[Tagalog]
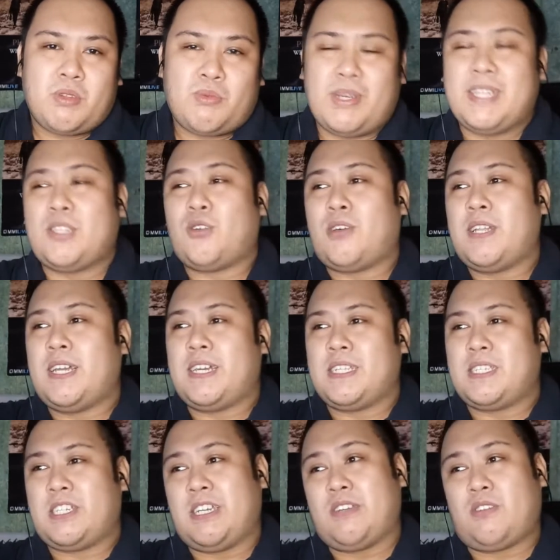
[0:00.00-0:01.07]
Kwento ko lang,
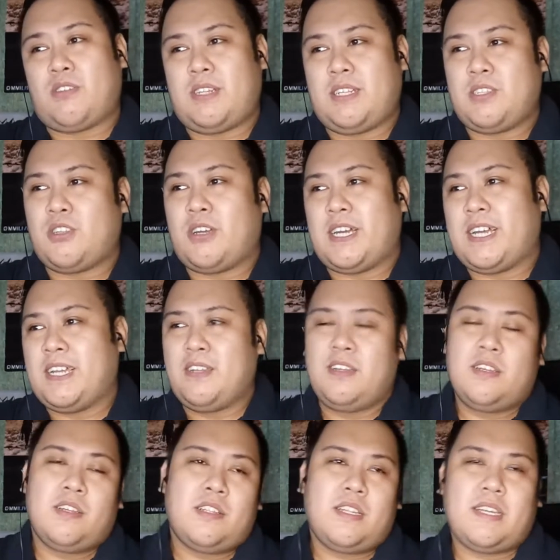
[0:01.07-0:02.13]
share ko lang to ah.
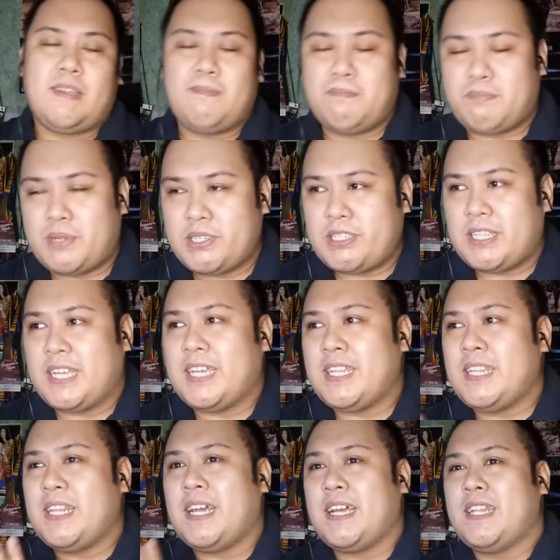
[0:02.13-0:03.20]
Naging parte
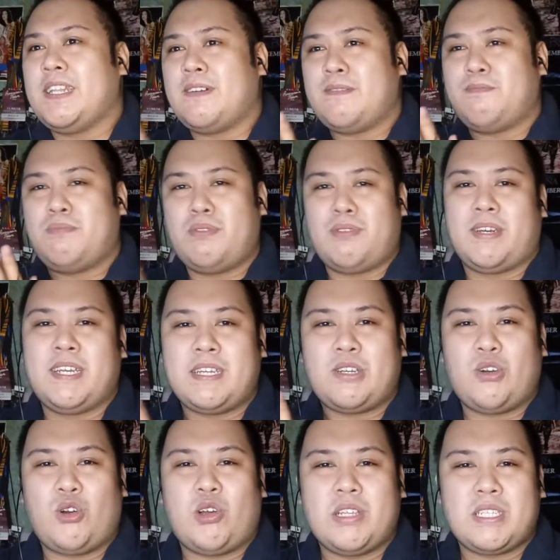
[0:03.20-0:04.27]
na ng buhay
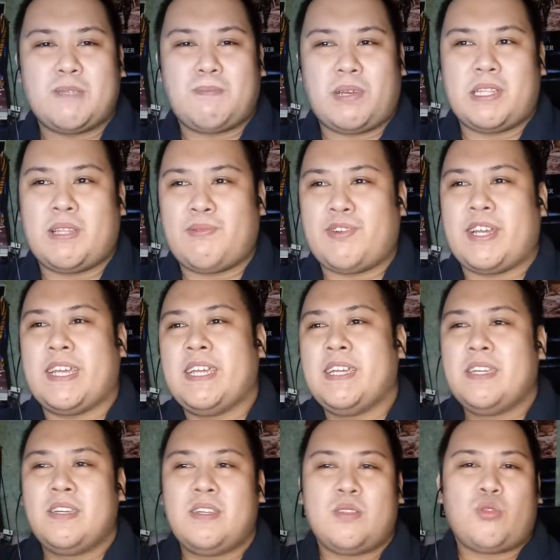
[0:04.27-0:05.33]
ko on Spotify
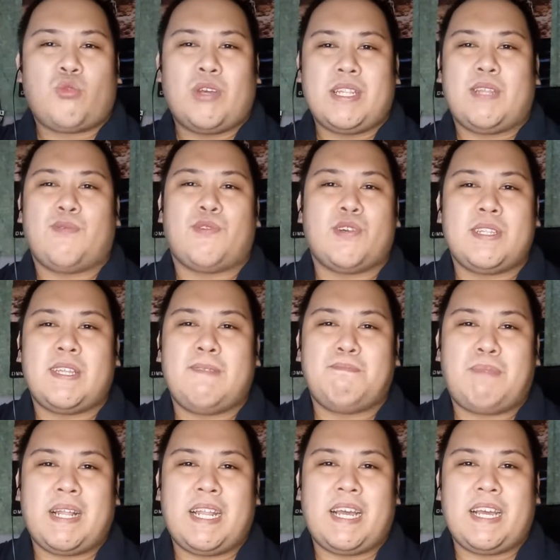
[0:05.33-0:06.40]
2014
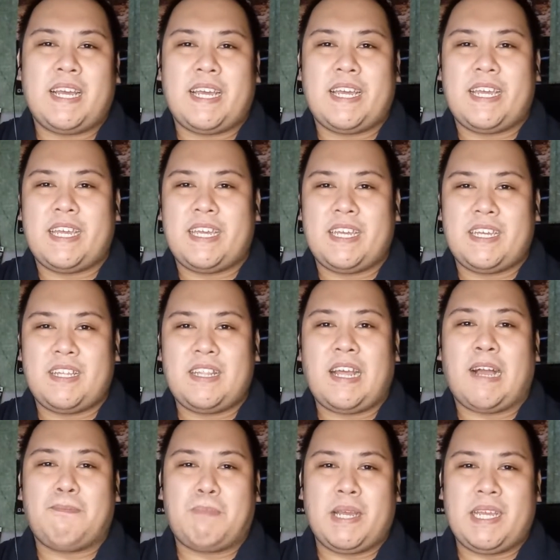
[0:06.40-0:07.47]
pala ay eh,
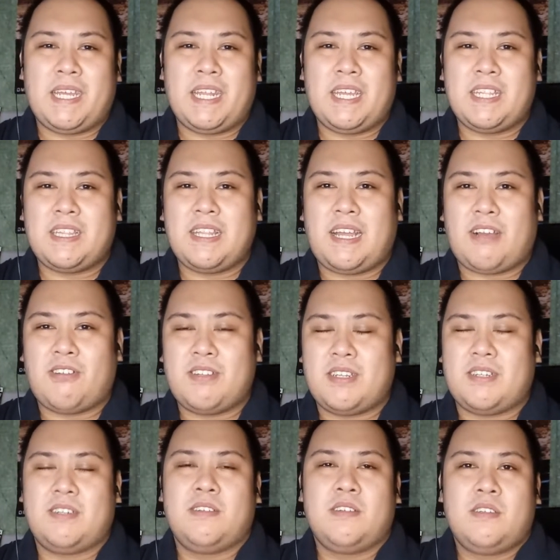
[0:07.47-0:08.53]
nakapag-create na ako
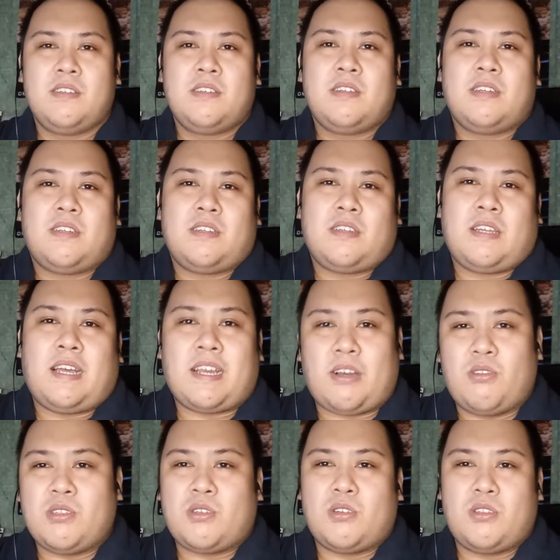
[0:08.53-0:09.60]
ng
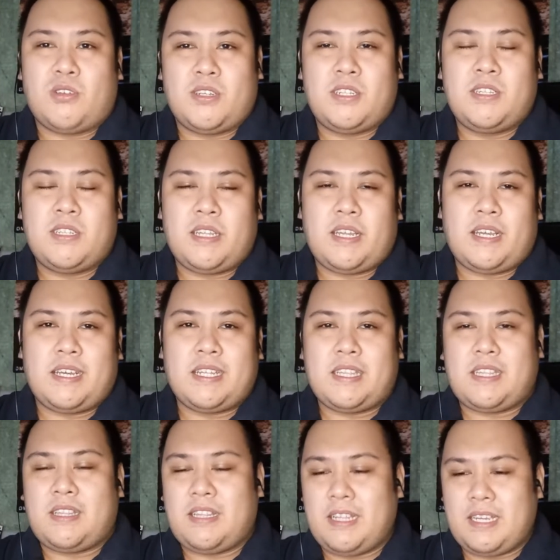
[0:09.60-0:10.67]
account ko doon at
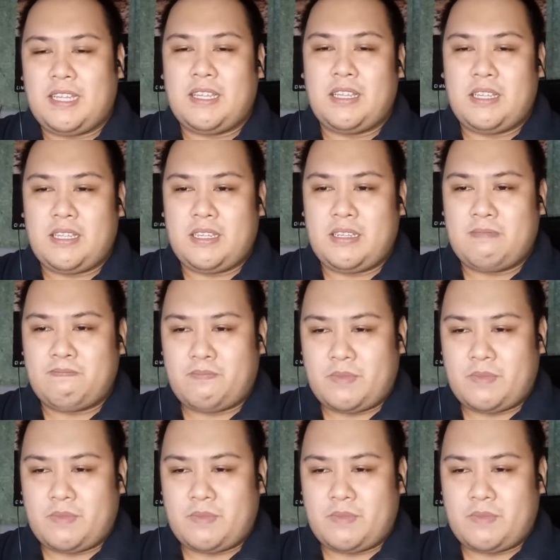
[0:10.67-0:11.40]
naging